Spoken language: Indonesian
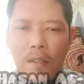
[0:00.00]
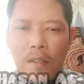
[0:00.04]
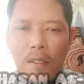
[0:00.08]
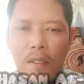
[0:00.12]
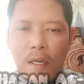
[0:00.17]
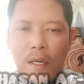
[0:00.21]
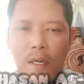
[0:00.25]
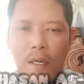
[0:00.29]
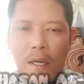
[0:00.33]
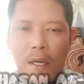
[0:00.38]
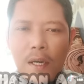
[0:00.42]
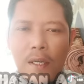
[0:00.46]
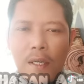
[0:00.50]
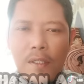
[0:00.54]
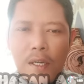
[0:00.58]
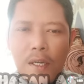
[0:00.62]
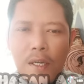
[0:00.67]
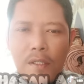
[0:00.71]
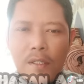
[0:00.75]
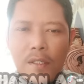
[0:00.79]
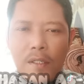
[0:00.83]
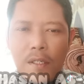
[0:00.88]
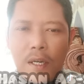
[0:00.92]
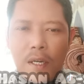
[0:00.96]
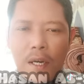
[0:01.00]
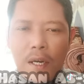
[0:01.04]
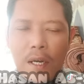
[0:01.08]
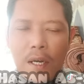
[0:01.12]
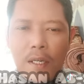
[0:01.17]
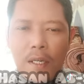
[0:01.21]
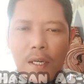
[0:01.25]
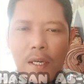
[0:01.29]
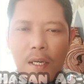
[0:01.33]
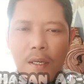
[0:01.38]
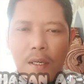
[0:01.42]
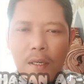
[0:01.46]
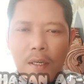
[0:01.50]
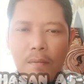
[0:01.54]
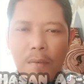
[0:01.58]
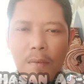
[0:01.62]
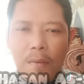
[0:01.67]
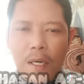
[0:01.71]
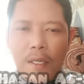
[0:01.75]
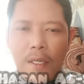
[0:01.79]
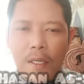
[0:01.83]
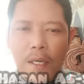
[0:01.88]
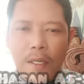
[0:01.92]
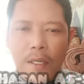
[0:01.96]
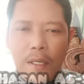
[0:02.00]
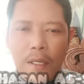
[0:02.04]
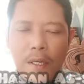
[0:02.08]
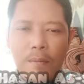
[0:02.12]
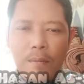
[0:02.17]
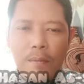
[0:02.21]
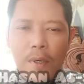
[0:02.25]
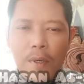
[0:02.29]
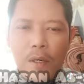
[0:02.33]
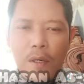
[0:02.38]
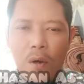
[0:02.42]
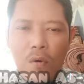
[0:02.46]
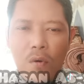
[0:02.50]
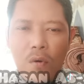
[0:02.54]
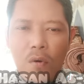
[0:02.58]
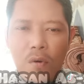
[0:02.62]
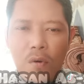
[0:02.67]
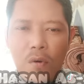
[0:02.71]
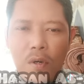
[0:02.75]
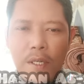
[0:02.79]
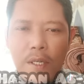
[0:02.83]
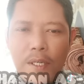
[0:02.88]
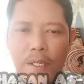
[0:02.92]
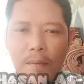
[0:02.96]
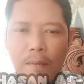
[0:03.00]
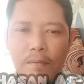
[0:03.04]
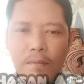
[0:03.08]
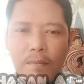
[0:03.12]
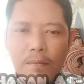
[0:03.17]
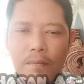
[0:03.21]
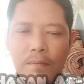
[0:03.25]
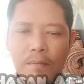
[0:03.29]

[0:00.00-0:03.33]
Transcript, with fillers: Karena al-adraj adalah bagian dari manhulun nasab.